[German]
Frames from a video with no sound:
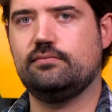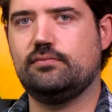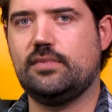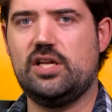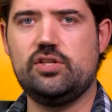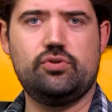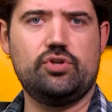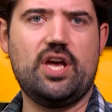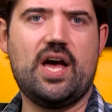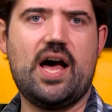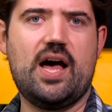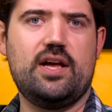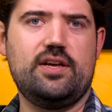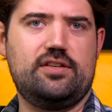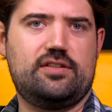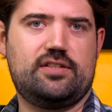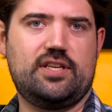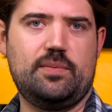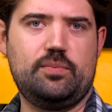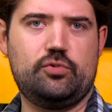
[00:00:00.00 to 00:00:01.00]
Also ja,
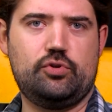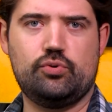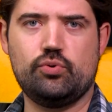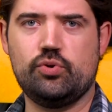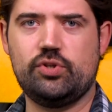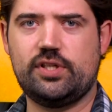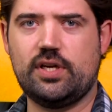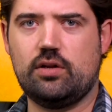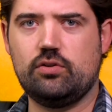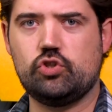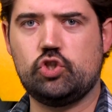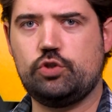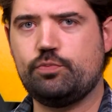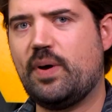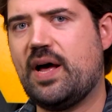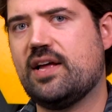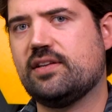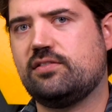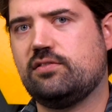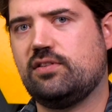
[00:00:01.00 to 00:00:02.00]
ich habe durchaus
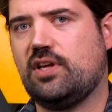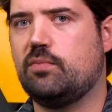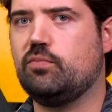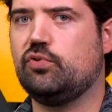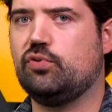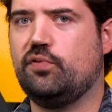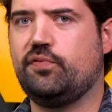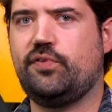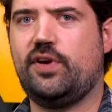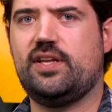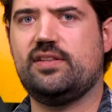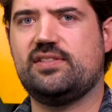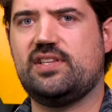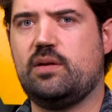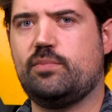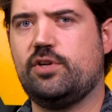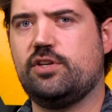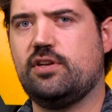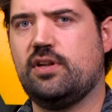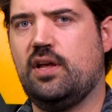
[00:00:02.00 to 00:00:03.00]
Spaß am
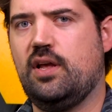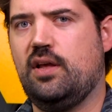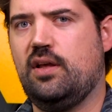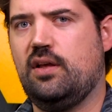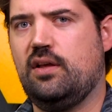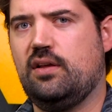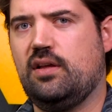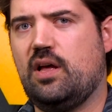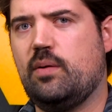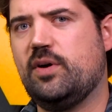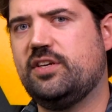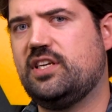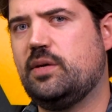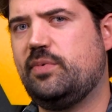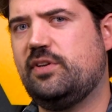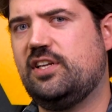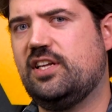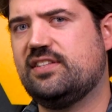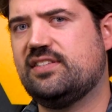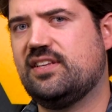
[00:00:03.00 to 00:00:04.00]
Trophäensammeln. Aber ich
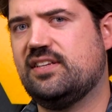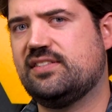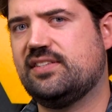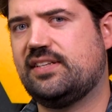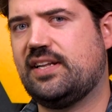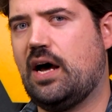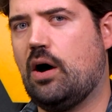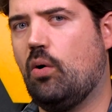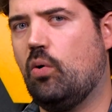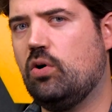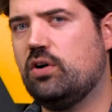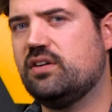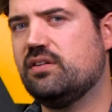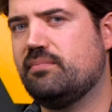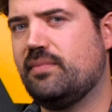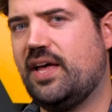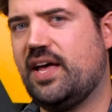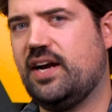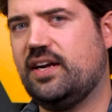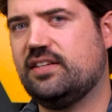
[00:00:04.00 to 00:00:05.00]
habe in letzter Zeit auch
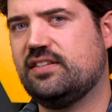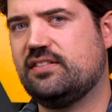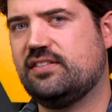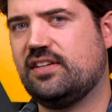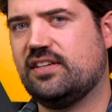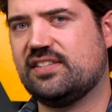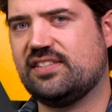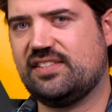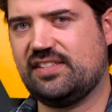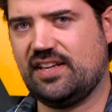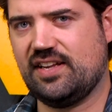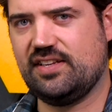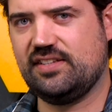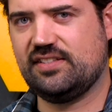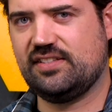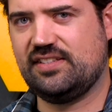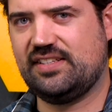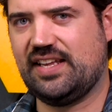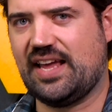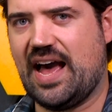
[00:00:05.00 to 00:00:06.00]
gemerkt, dass
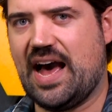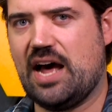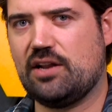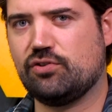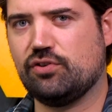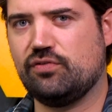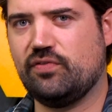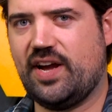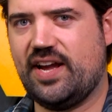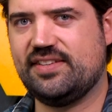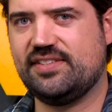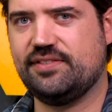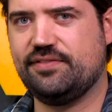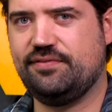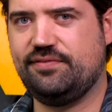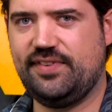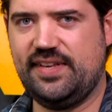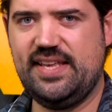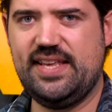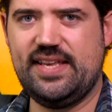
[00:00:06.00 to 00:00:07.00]
das die Art und
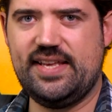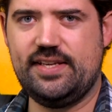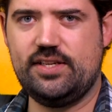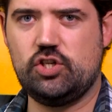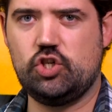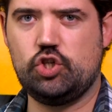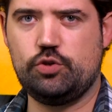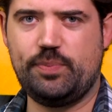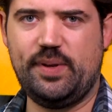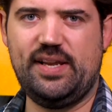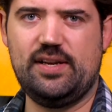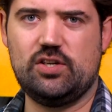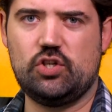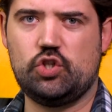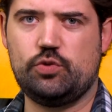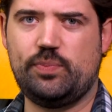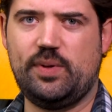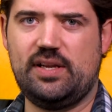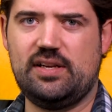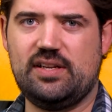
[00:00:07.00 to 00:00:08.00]
Weise, wie ich Spiele
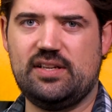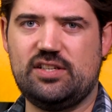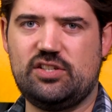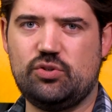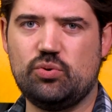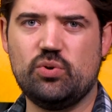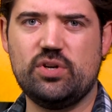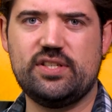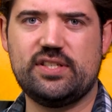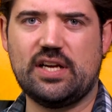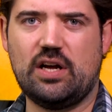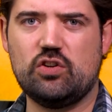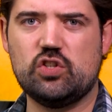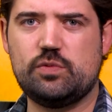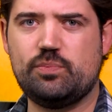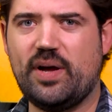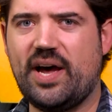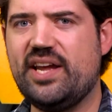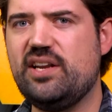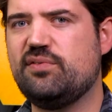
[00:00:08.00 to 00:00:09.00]
spiele,
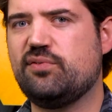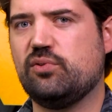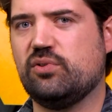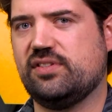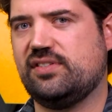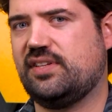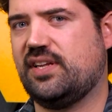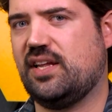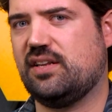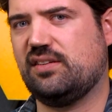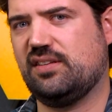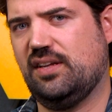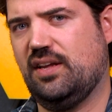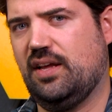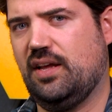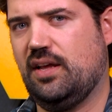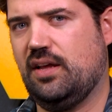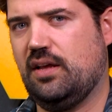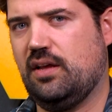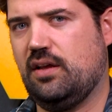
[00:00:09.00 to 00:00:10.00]
durchaus beeinflusst hat.
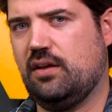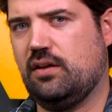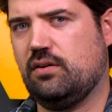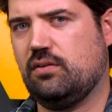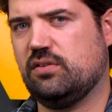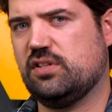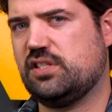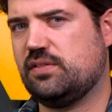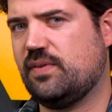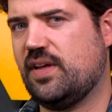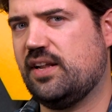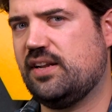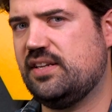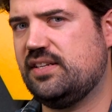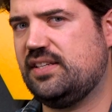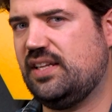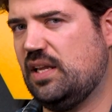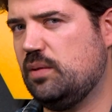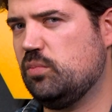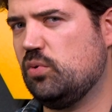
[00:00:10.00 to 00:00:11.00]
Und zwar
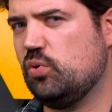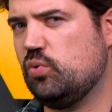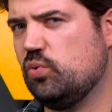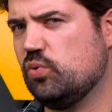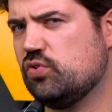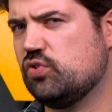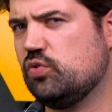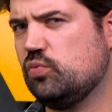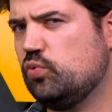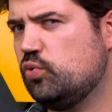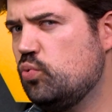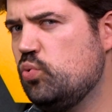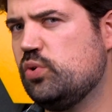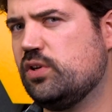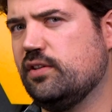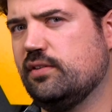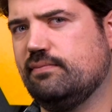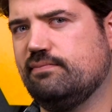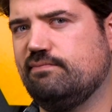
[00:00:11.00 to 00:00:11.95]
nicht immer nur zum Guten.